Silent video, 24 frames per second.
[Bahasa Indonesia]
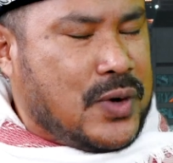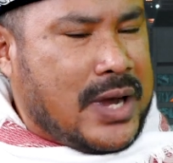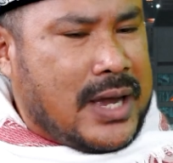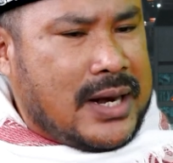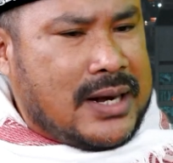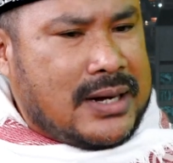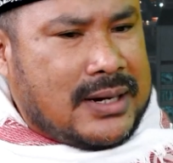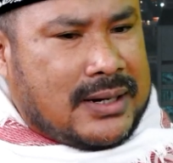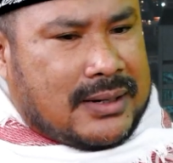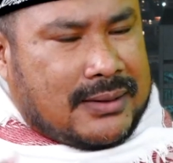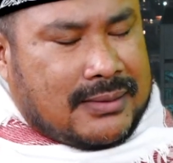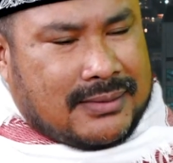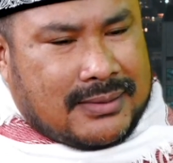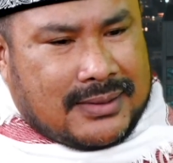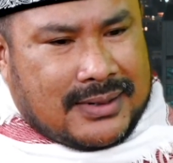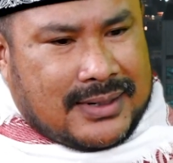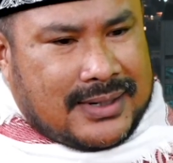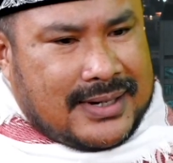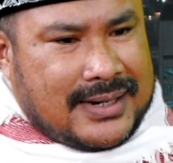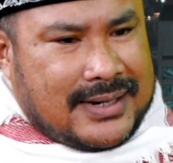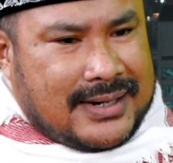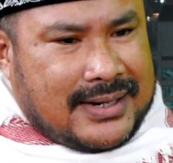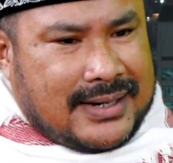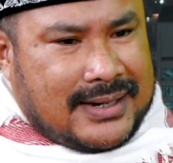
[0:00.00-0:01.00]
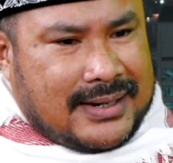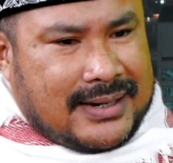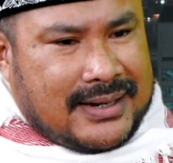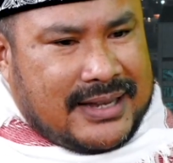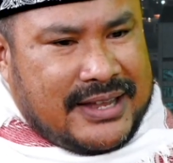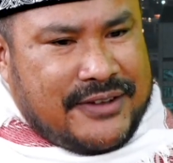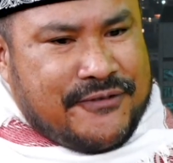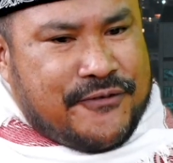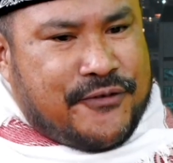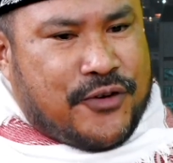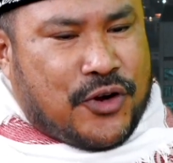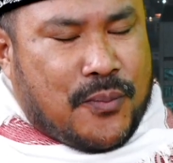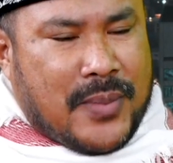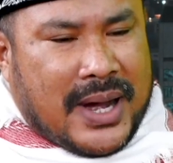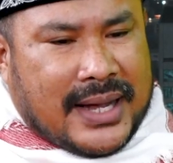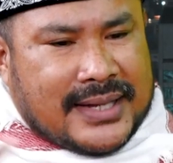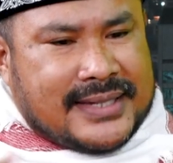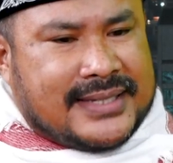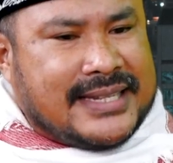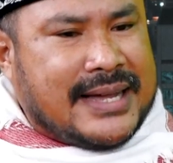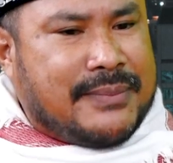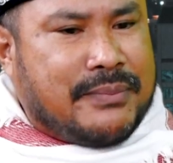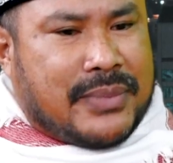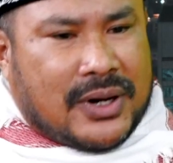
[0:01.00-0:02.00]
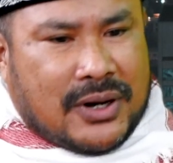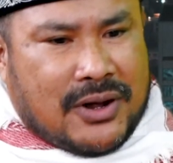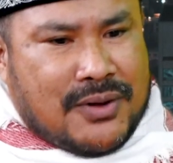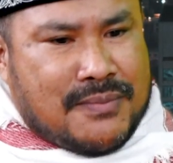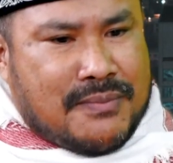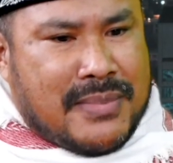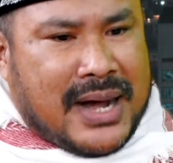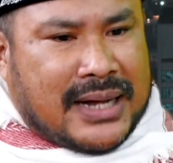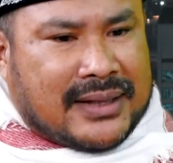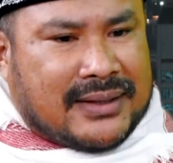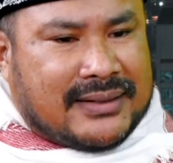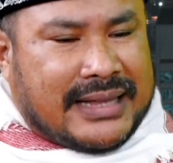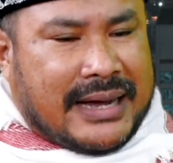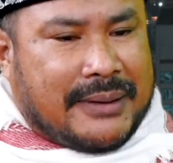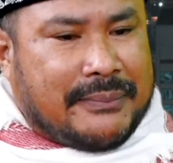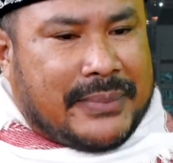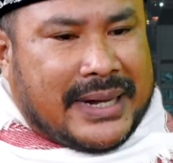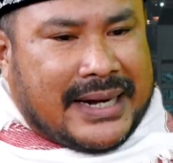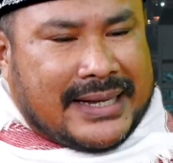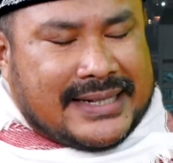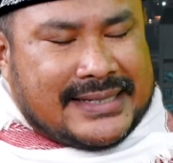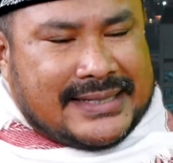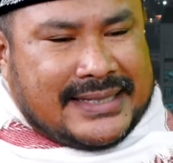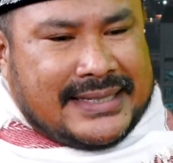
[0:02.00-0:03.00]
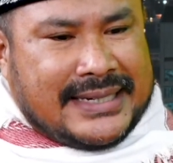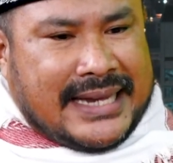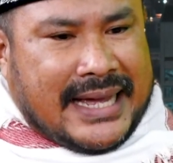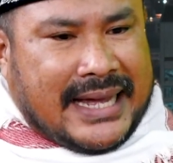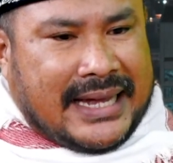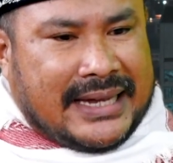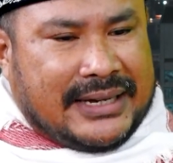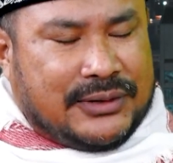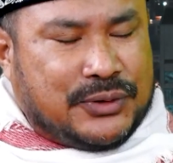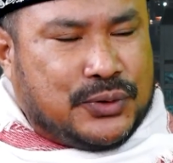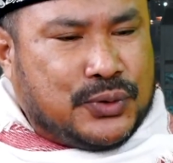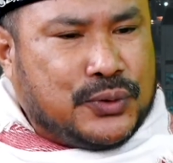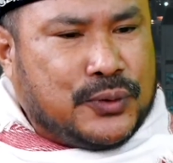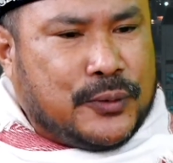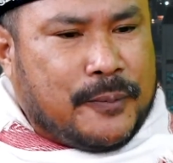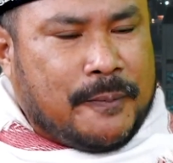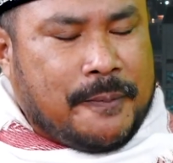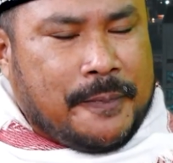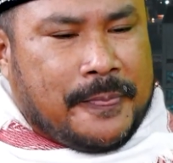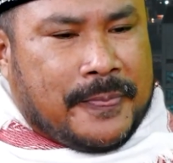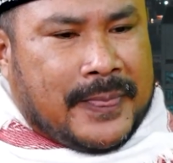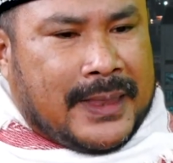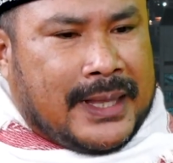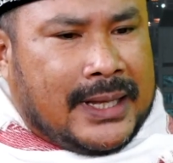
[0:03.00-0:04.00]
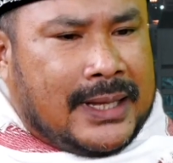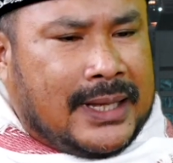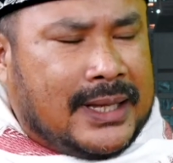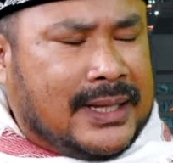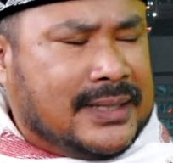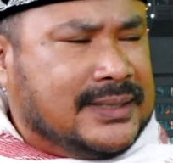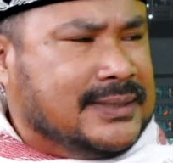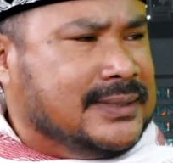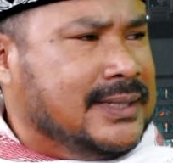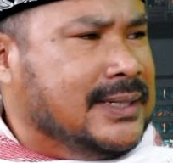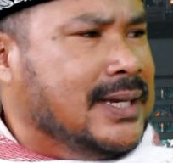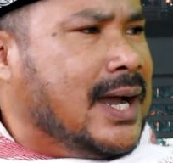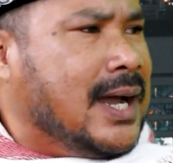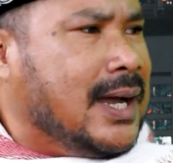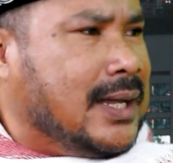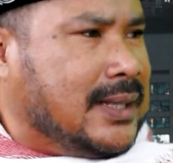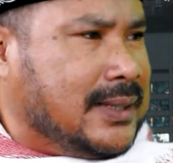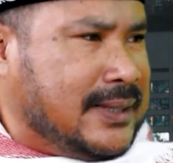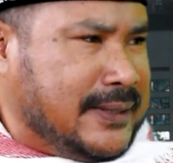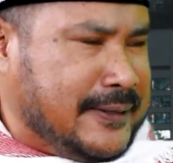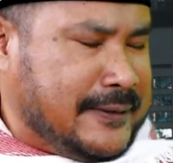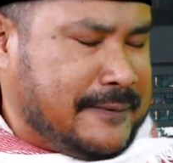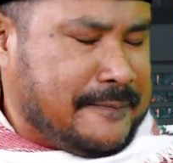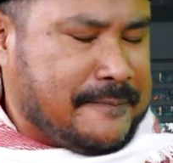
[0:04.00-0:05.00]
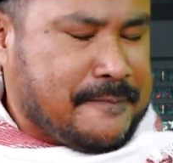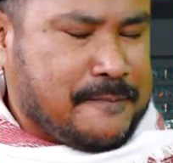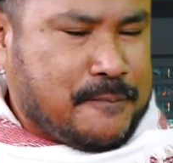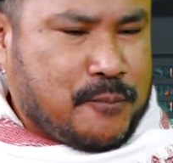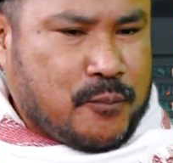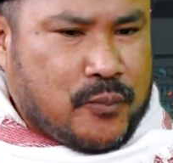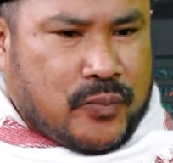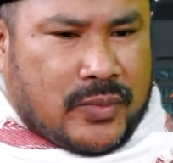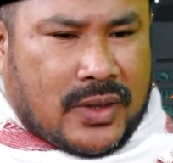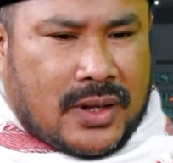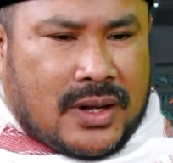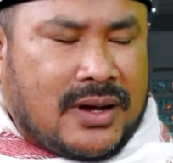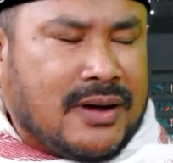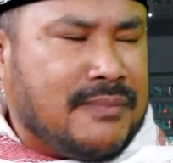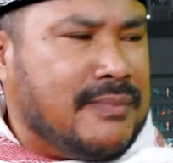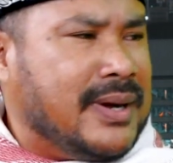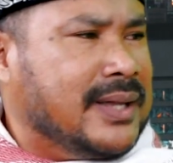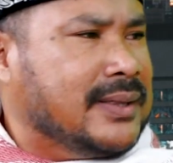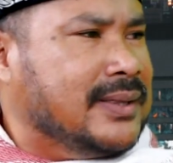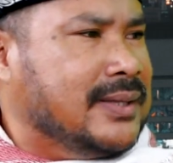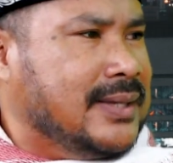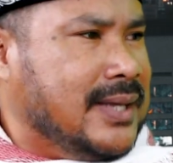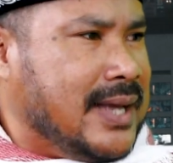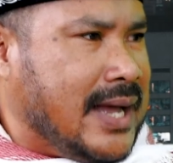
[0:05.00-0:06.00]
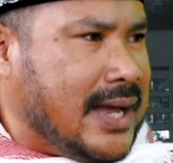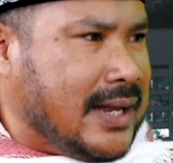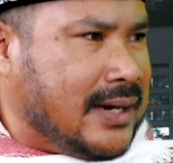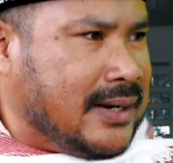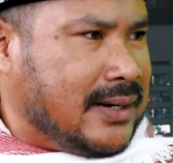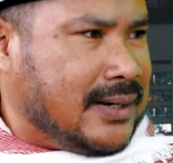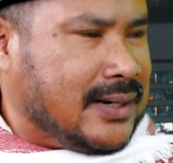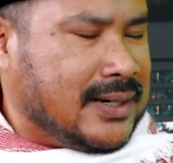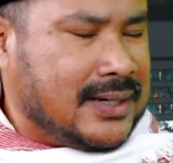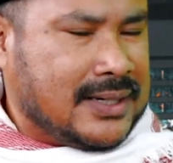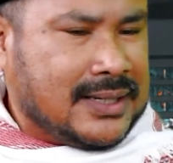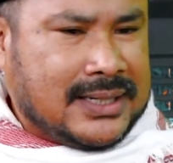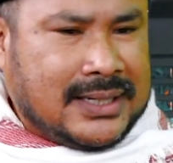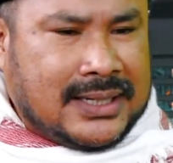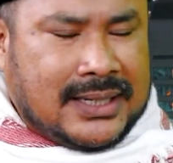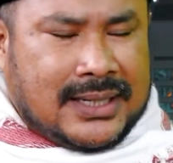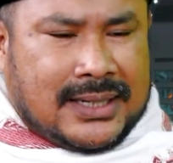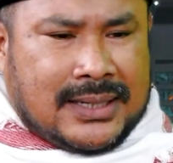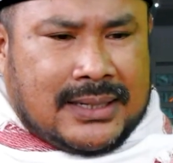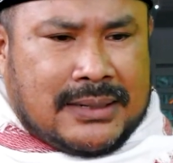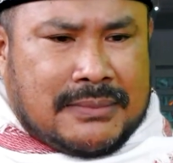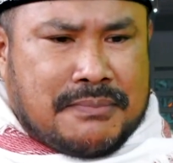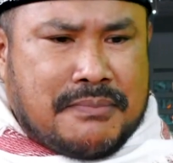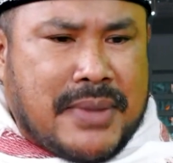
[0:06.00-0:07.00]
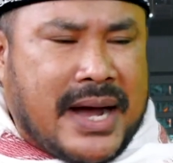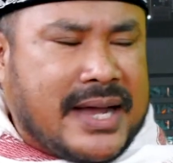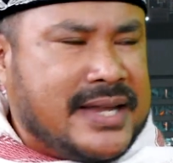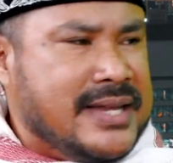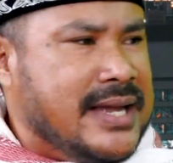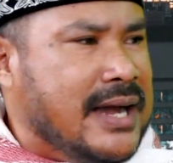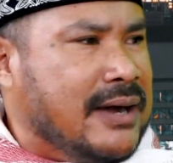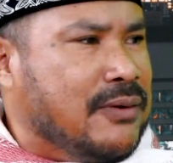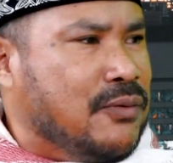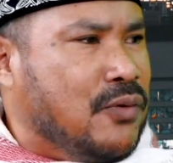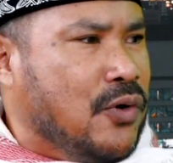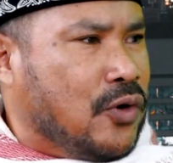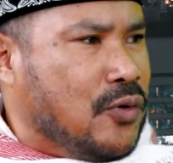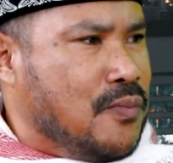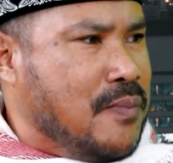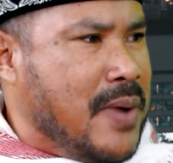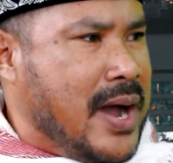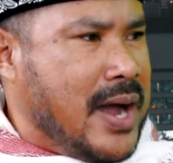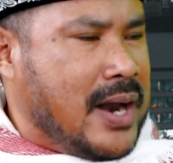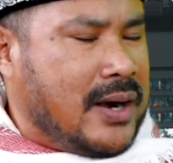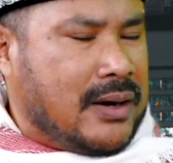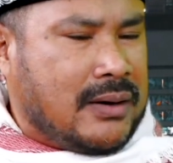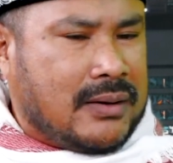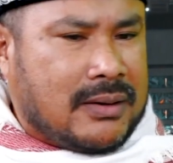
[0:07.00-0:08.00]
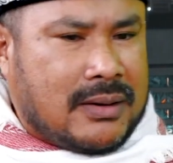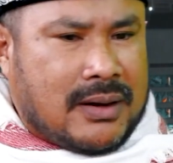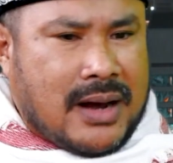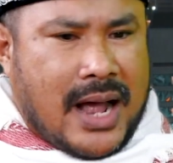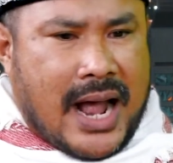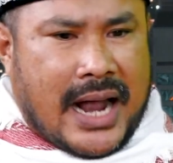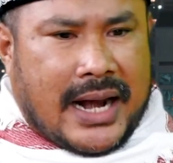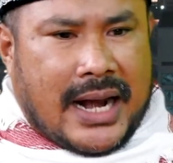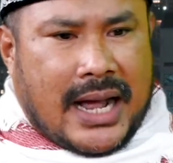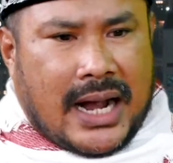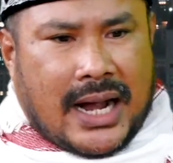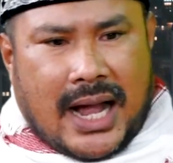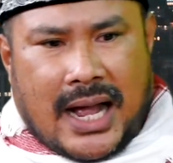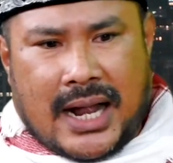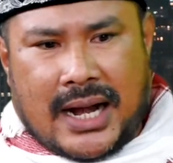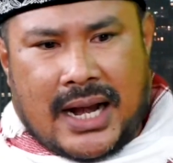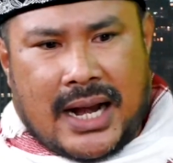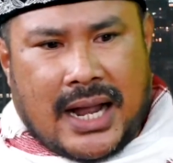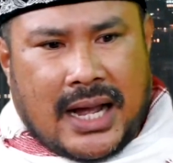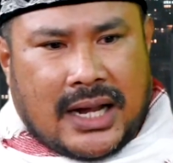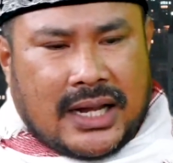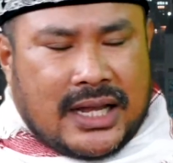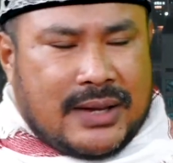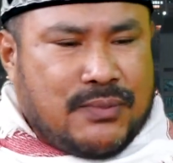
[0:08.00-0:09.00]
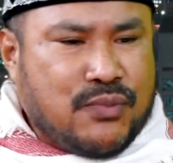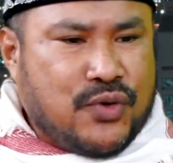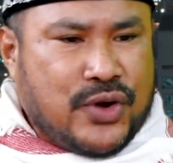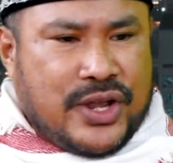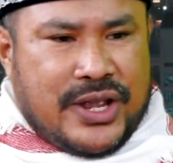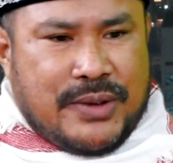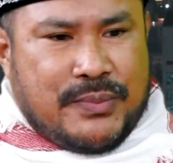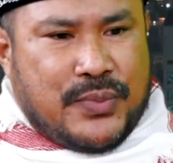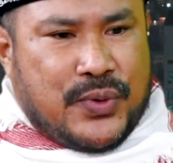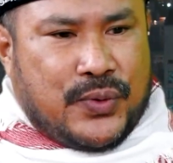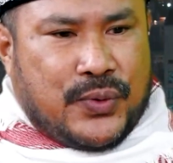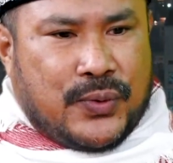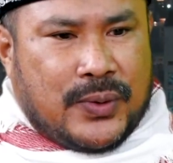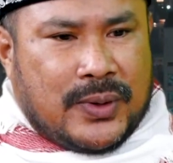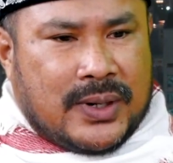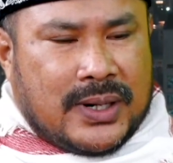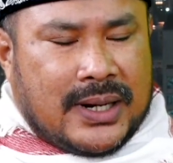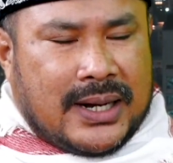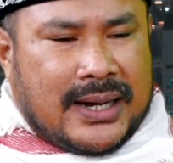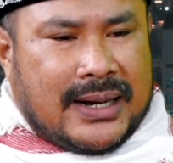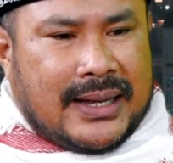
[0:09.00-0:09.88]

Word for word: kan informasi yang berkembang tentang Palestina itu jihad, kematian, banyak korban, anak-anak, ibu-ibu.